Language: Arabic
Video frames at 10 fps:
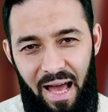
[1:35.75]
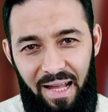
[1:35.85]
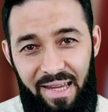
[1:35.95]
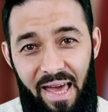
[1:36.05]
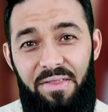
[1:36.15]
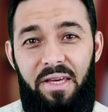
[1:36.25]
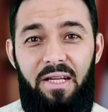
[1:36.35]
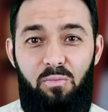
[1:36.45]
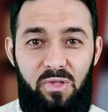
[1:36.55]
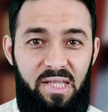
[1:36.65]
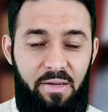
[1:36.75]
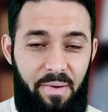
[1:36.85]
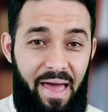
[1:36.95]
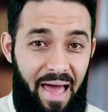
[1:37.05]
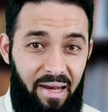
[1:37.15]
عن هذه
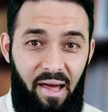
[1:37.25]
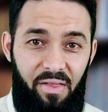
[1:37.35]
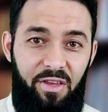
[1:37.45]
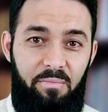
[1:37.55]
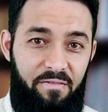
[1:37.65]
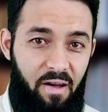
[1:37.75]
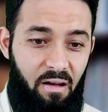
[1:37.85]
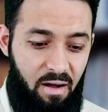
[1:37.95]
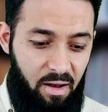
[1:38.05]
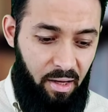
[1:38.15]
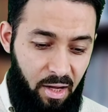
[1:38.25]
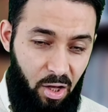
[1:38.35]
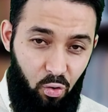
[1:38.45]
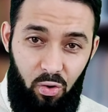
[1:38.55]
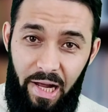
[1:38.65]
المصيبة العظيمة فقال
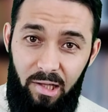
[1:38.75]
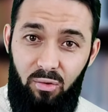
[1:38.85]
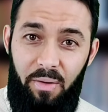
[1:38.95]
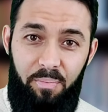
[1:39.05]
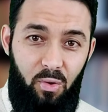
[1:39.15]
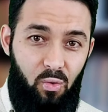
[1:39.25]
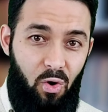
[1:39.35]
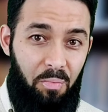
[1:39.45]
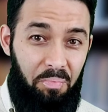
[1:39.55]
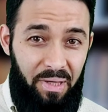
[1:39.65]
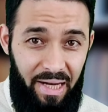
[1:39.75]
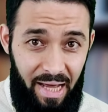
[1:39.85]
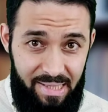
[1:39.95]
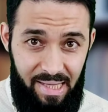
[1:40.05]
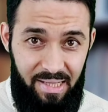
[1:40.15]
قل هل ننبئكم
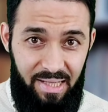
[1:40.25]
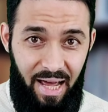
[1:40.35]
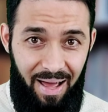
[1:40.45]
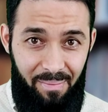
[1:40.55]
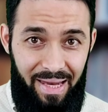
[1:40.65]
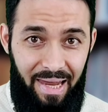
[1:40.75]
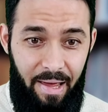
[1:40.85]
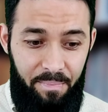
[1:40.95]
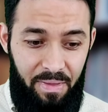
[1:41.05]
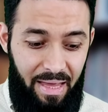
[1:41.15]
بالأخسرين أعمالا